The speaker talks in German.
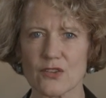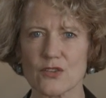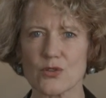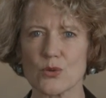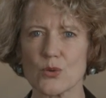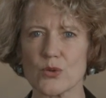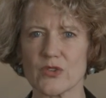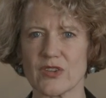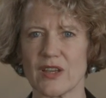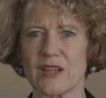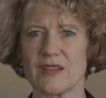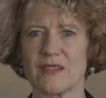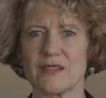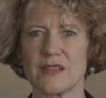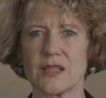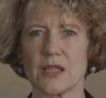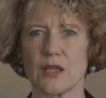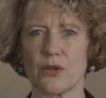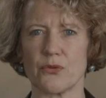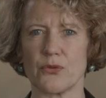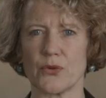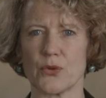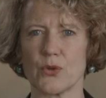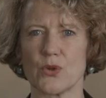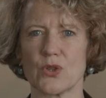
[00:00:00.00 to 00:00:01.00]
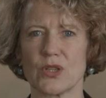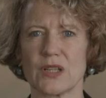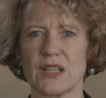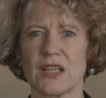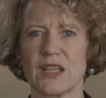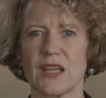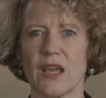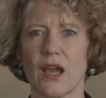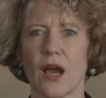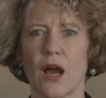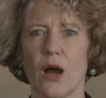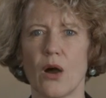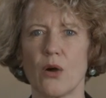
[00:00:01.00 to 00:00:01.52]
zusätzliche
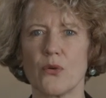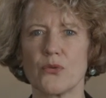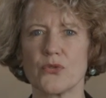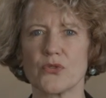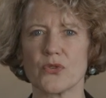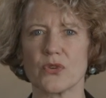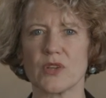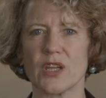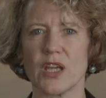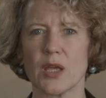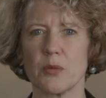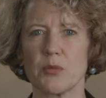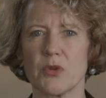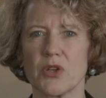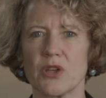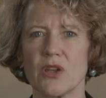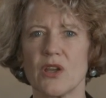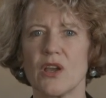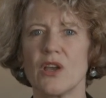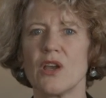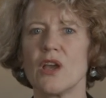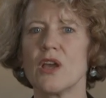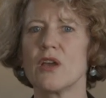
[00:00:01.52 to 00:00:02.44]
Flüchtlinge aufzunehmen.